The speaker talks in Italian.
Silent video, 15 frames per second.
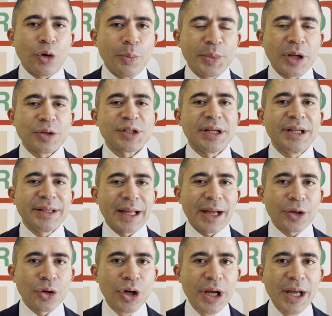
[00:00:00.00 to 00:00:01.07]
il piano
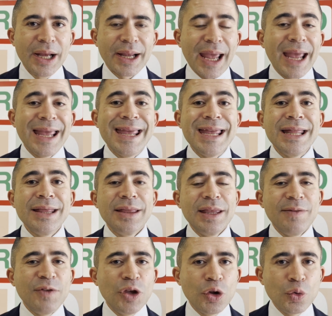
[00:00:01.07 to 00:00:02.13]
sanitario che
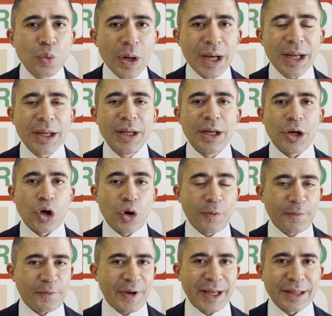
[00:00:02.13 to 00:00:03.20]
individua
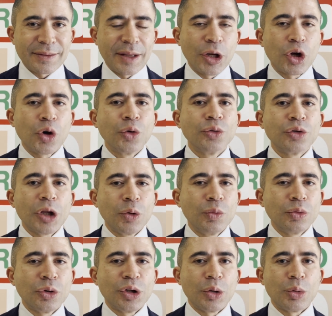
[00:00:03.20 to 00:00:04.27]
l'offerta, il
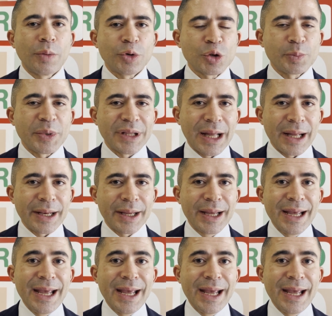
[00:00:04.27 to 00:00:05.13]
contenuto del nuovo ospedale.